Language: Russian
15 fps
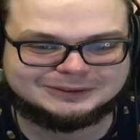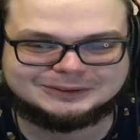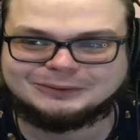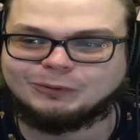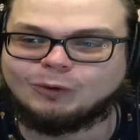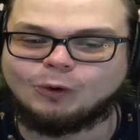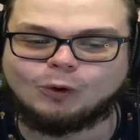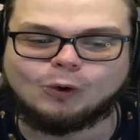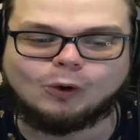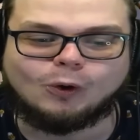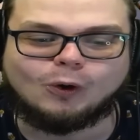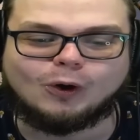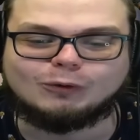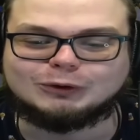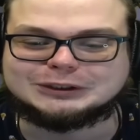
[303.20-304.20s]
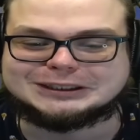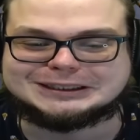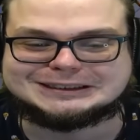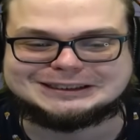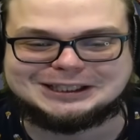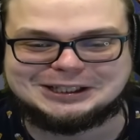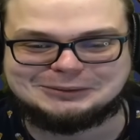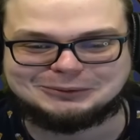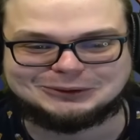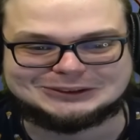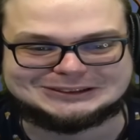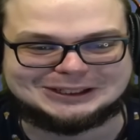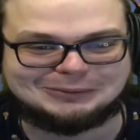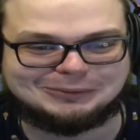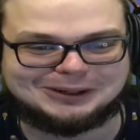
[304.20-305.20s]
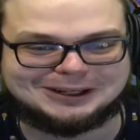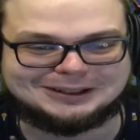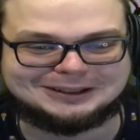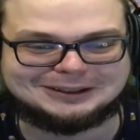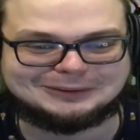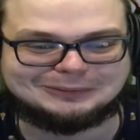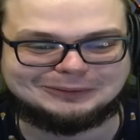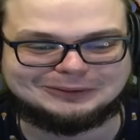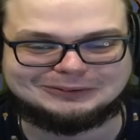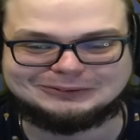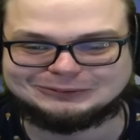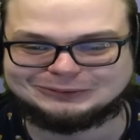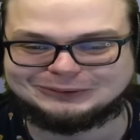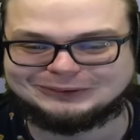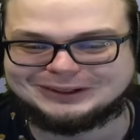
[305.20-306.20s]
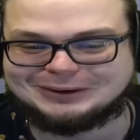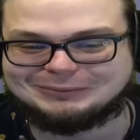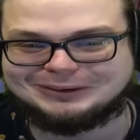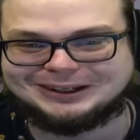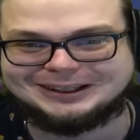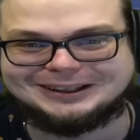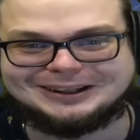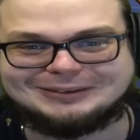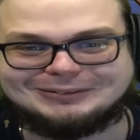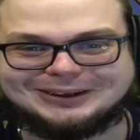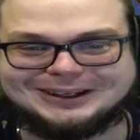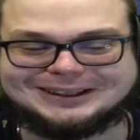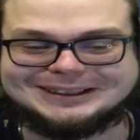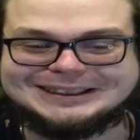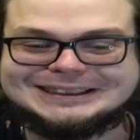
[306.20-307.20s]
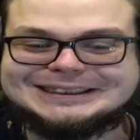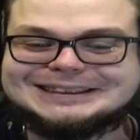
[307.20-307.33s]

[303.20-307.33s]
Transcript: О, вот это соимилось нормально на голову твою, нормально, нормально.